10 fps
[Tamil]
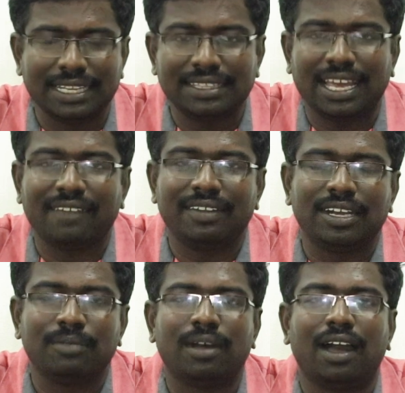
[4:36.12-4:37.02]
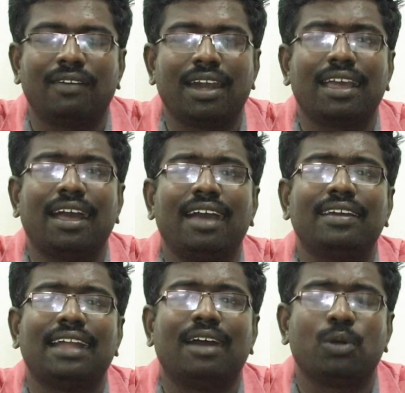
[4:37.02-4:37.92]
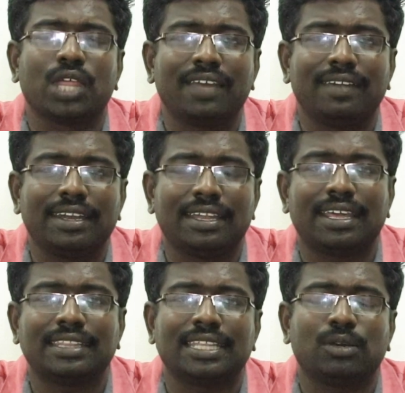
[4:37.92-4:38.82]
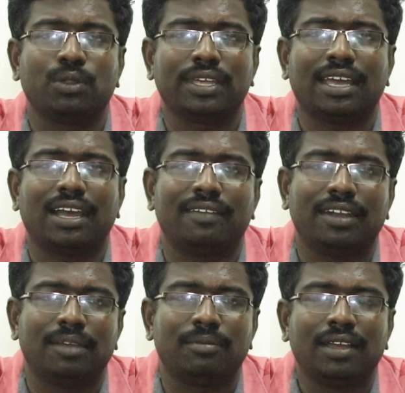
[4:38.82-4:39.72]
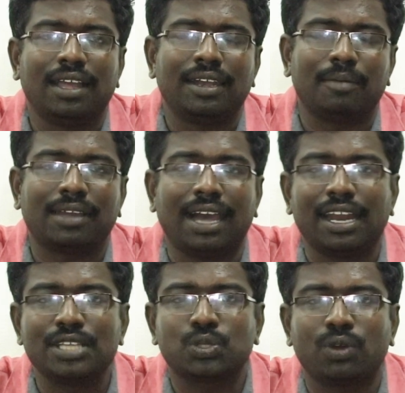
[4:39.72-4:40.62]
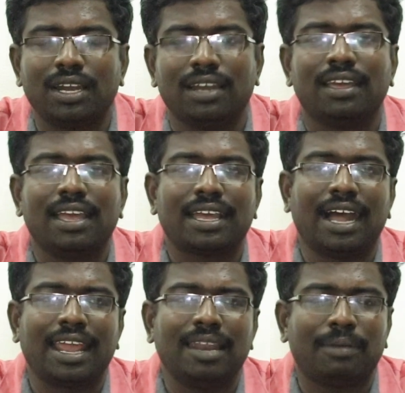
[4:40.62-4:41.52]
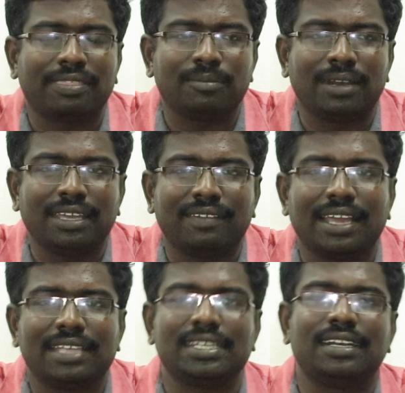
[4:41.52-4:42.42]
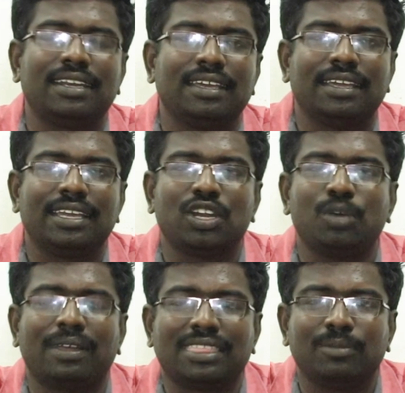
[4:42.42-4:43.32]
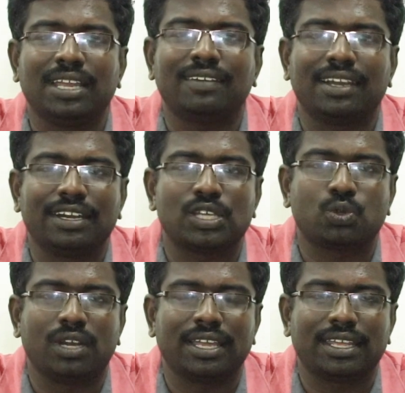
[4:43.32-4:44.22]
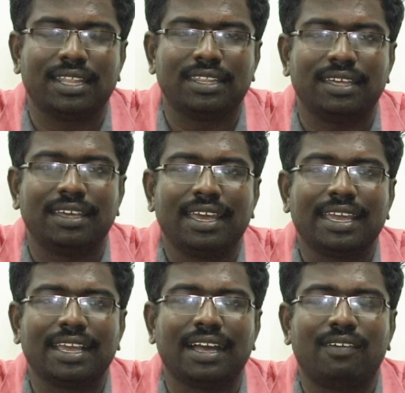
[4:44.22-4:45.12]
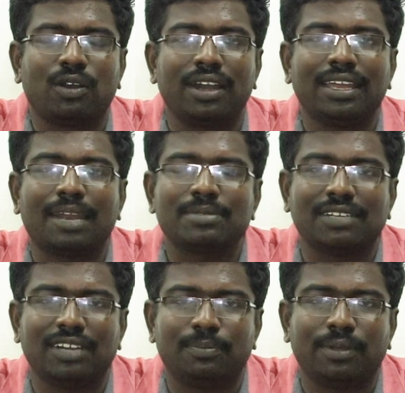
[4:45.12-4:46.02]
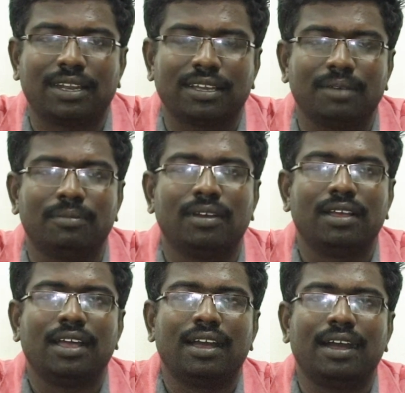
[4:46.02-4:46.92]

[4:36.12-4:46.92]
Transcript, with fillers: செலுத்தியாக வேண்டும் அவளுக்காக ஒதுக்க வேண்டிய நேரத்தை ஒதுக்கியாக வேண்டும் நம் காலச்சூழல் காலையில் பத்து மணிக்கு வேலைக்கு சென்று இரவு பத்து மணிக்கு வருகின்ற சூழல் இருக்கிறது இங்கு அவளுடன் நேரம் செலவழிப்பதற்கும்